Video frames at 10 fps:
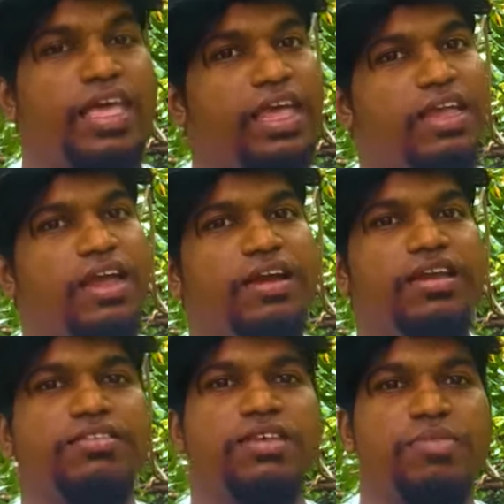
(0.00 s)
एक एकड़
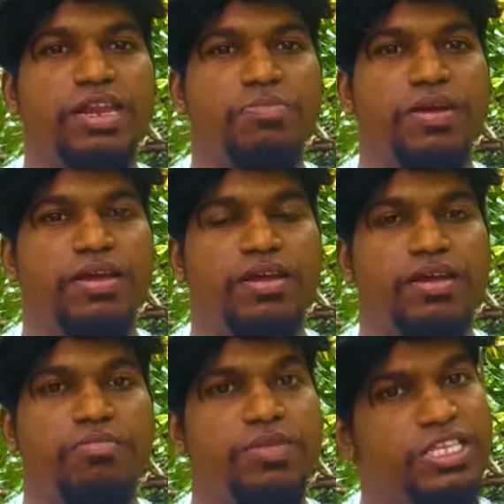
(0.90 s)
की ज़मीन पे
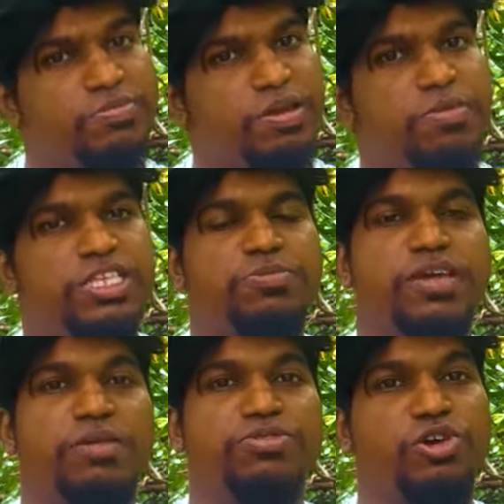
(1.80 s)
20 बाई 20 पे
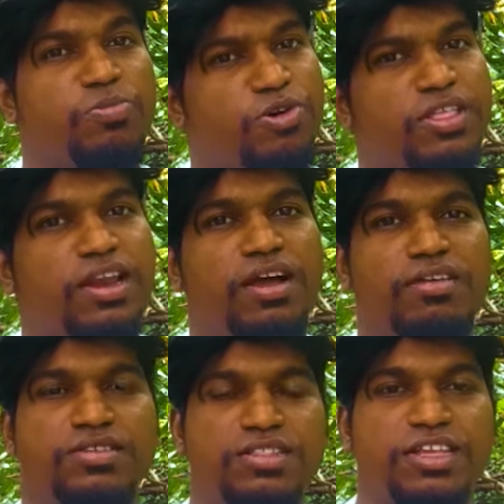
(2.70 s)
आप 100 पौधे लगा
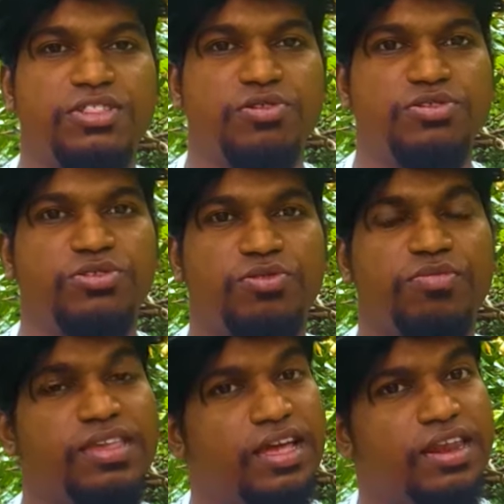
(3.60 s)
सकते हैं दोस्तों
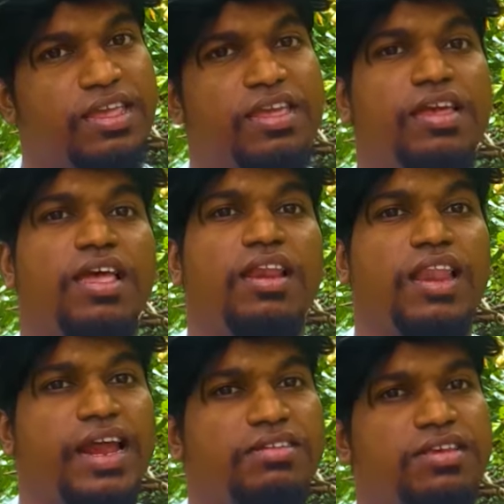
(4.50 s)
यानी कि
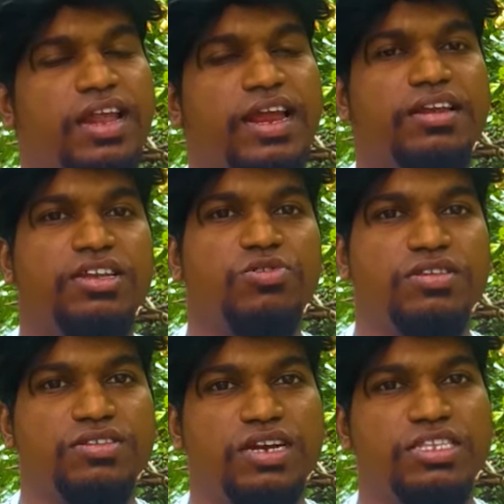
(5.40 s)
लाइन से लाइन का जो
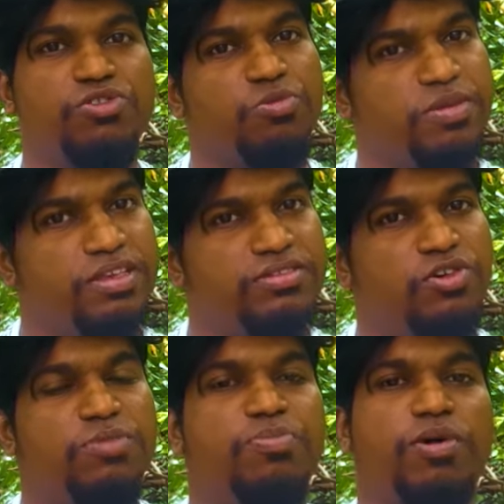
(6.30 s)
डिस्टेंस है वो 20
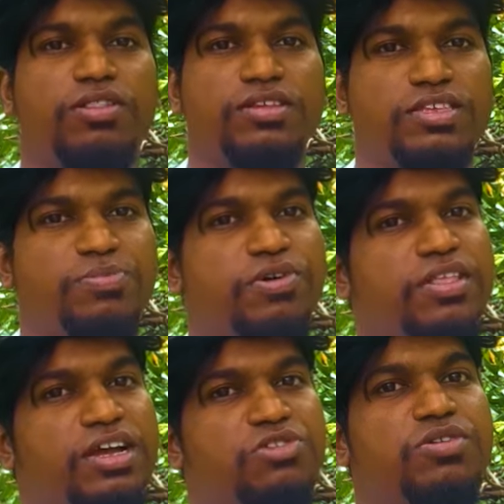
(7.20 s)
और पौधे से पौधे
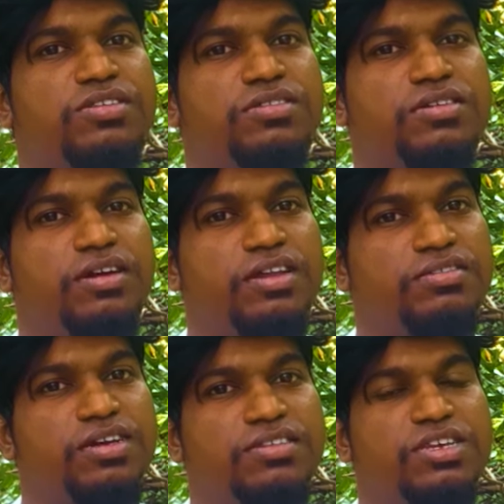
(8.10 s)
का जो
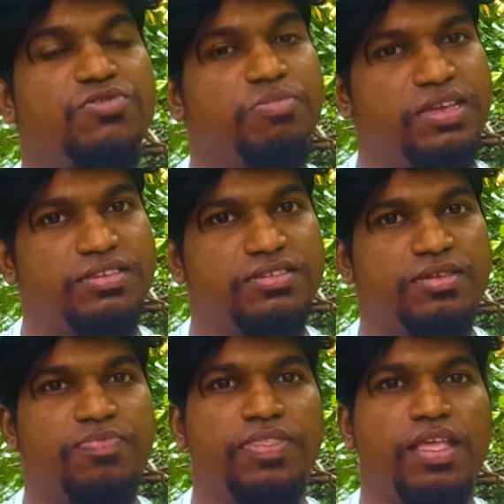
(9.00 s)
डिस्टेंस है वो 20
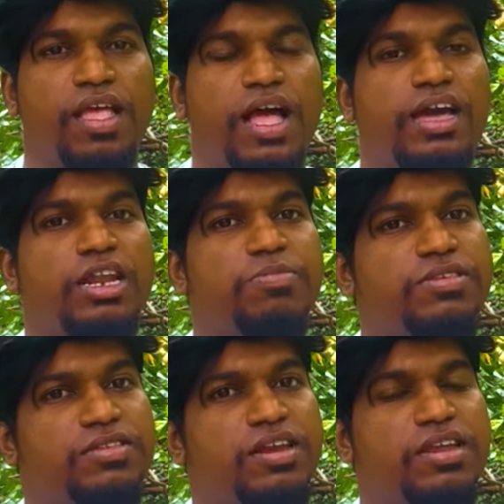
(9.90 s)
अगर आप
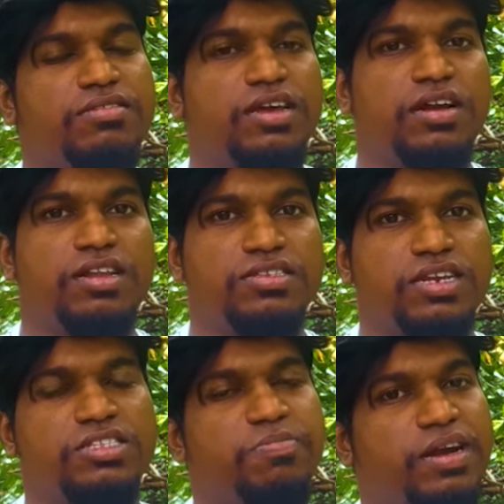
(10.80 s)
इस तरीके से अगर
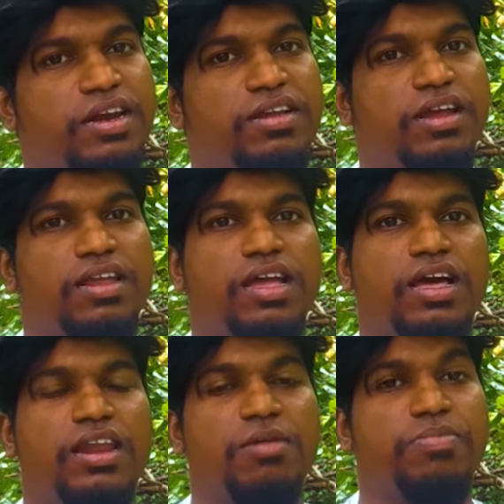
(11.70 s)
डिस्टेंस मेंटेन करके
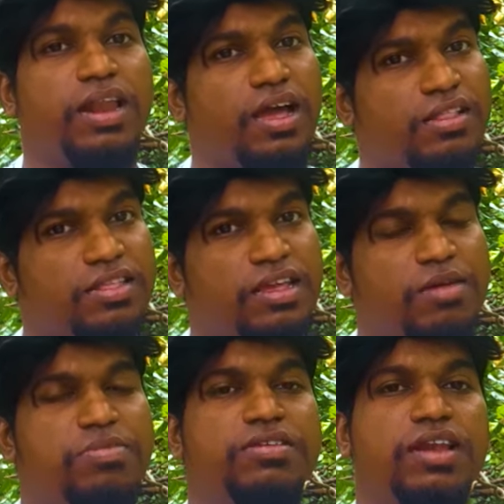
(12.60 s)
अगर आप लगाते हैं
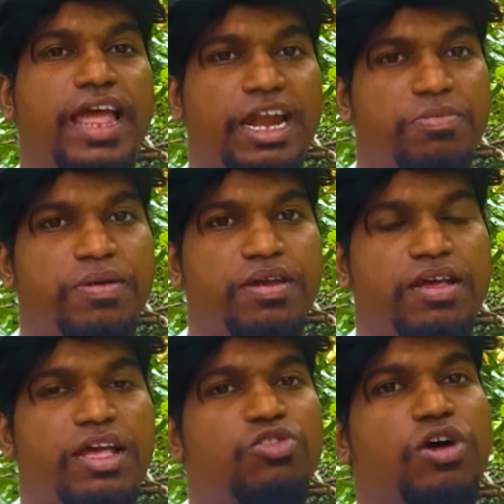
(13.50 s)
अपनी लैंड पे
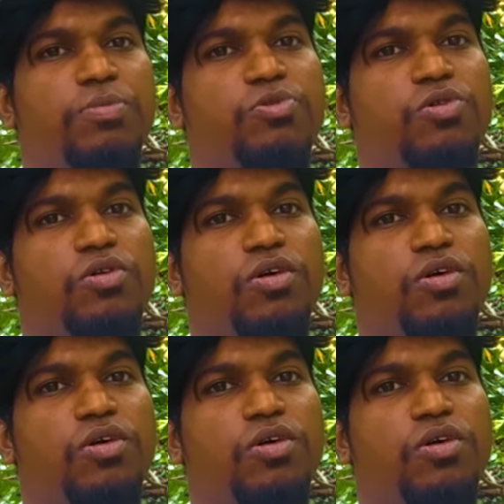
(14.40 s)
तो आपको